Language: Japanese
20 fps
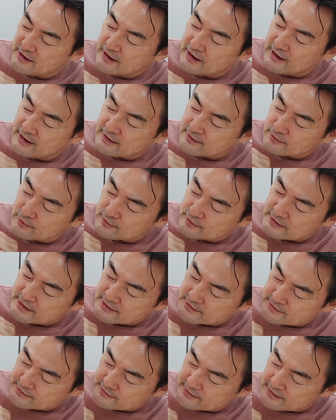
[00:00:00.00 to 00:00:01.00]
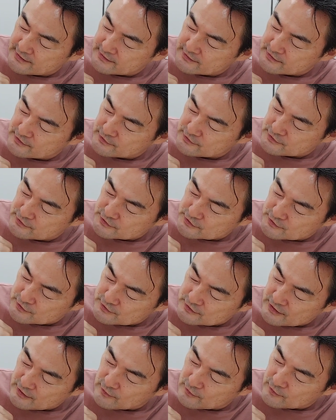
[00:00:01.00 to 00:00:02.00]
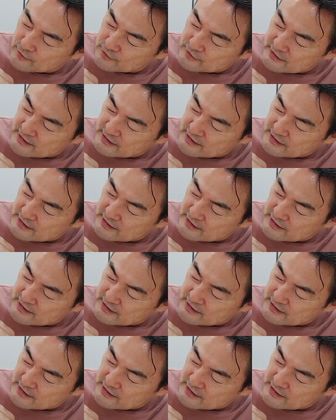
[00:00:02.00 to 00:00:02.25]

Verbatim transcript: えー、後楽園球場で行